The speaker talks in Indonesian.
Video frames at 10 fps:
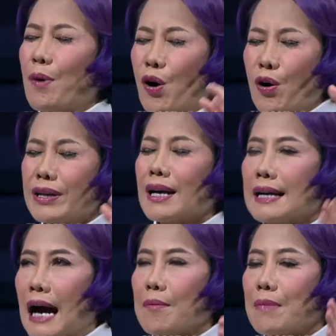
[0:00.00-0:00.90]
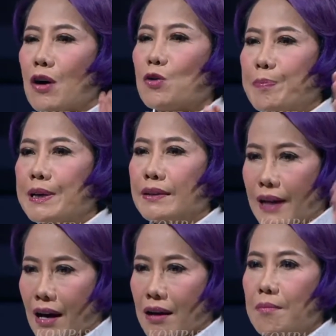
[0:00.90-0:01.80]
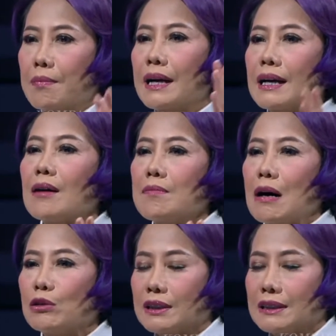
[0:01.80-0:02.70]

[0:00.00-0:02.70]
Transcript: pokoknya nggak mau pindah, mereka mau